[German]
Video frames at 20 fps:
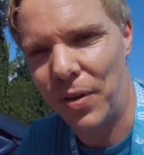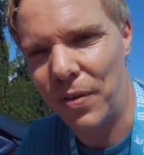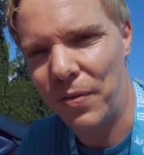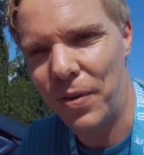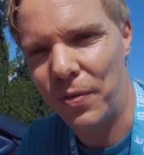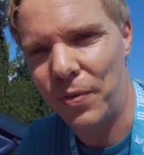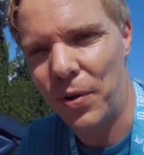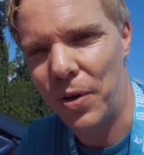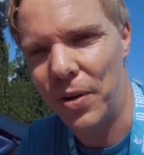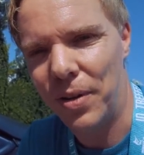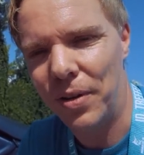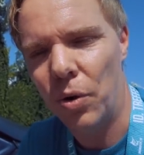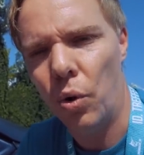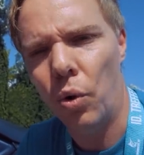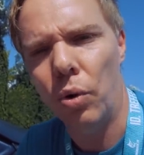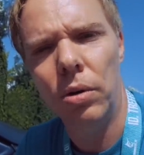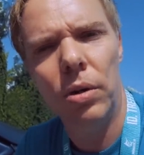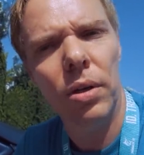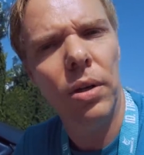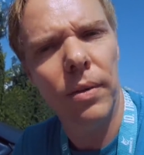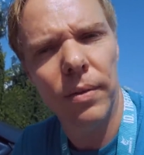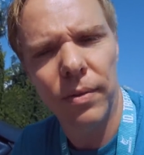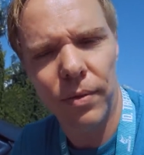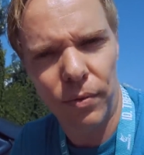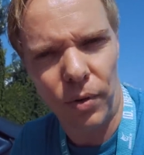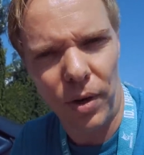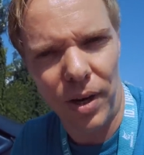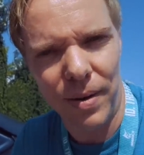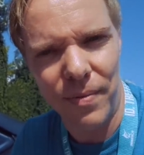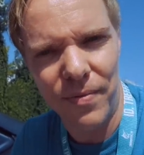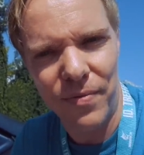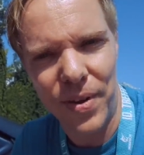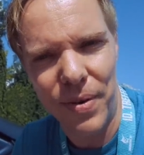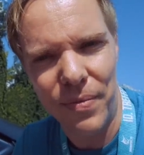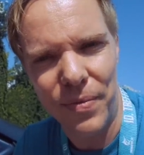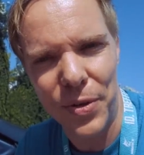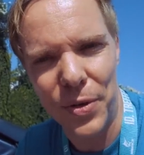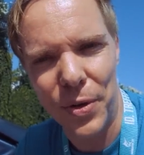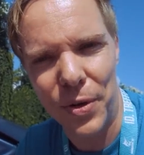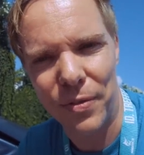wenn wir wollen. Und vor allem,
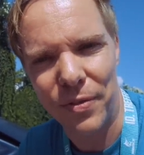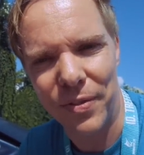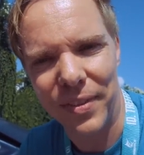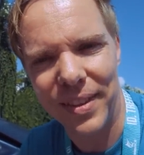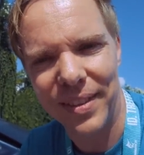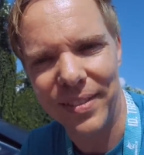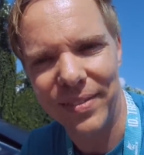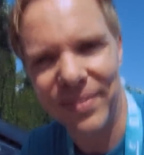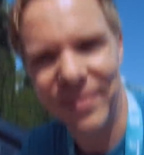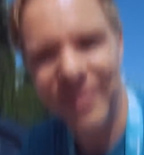wenn wir dürfen.